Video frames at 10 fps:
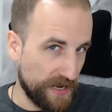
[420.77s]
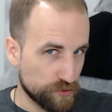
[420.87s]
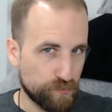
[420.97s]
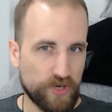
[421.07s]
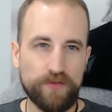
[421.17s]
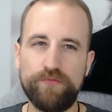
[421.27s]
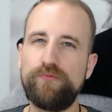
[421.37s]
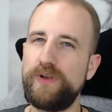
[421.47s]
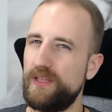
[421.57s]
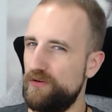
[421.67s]
por el
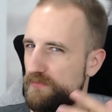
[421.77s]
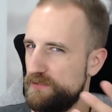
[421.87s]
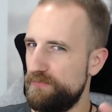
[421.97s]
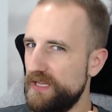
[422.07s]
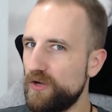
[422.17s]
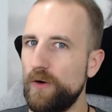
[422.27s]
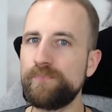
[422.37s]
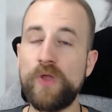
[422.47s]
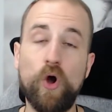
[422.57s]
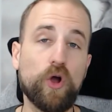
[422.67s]
frío, ¿me
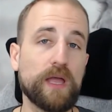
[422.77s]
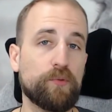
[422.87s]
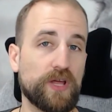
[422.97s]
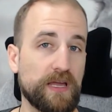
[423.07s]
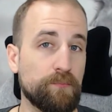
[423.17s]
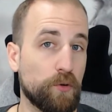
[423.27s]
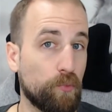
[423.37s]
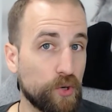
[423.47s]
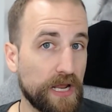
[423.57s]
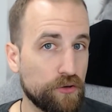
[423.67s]
explico? O que, por ejemplo,
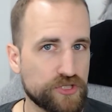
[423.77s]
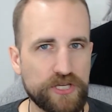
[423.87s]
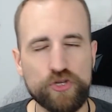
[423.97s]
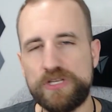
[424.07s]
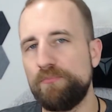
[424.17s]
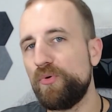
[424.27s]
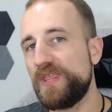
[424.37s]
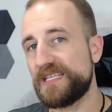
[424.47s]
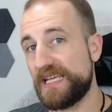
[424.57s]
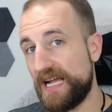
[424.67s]
por la noche no se
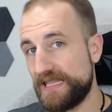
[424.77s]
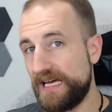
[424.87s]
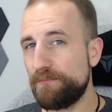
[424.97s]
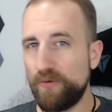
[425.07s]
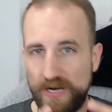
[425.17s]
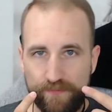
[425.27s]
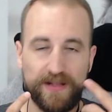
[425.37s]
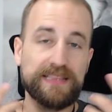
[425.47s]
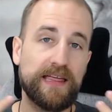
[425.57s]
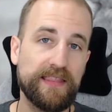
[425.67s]
pudiese cazar por la
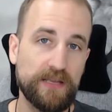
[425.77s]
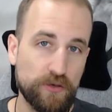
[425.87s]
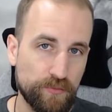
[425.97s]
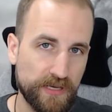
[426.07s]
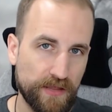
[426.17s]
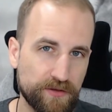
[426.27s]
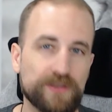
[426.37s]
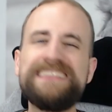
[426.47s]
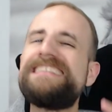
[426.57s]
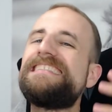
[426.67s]
falta de
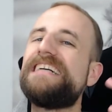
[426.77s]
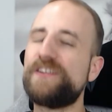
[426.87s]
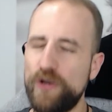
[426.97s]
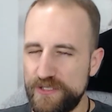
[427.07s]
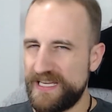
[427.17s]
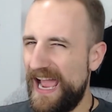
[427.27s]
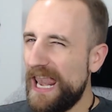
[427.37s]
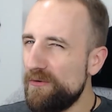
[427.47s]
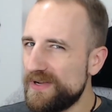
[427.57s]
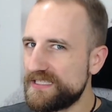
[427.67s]
iluminación. No lo sé,
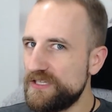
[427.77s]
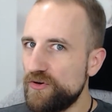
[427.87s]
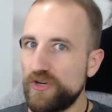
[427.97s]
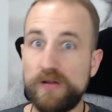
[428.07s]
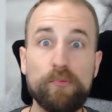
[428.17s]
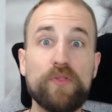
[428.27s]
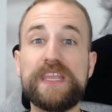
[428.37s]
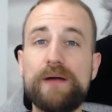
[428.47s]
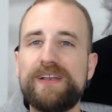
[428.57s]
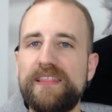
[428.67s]
algo así yo creo que
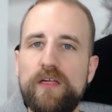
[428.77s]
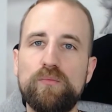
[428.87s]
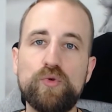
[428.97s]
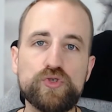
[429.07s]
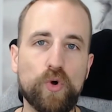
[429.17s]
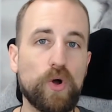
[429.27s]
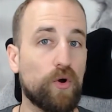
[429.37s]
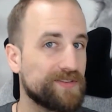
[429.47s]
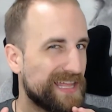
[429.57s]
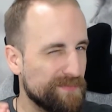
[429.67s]
podría haberle dado mucho
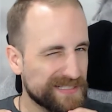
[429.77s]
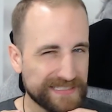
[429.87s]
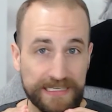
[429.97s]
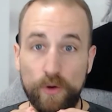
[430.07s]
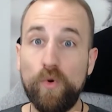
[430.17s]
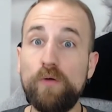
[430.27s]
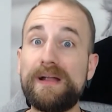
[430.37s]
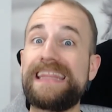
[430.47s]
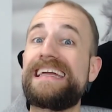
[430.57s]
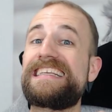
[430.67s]
juego. Y además es que el juego
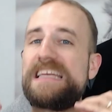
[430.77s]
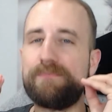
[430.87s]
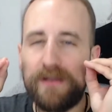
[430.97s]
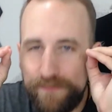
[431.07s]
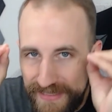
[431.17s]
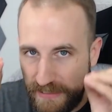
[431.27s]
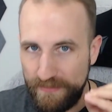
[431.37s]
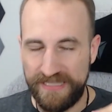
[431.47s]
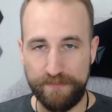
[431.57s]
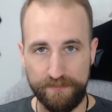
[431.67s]
parece que está
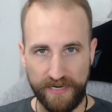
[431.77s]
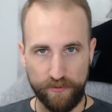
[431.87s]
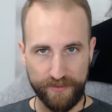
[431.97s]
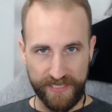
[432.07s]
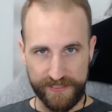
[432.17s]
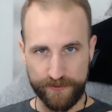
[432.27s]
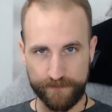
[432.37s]
perfectamente preparado para esto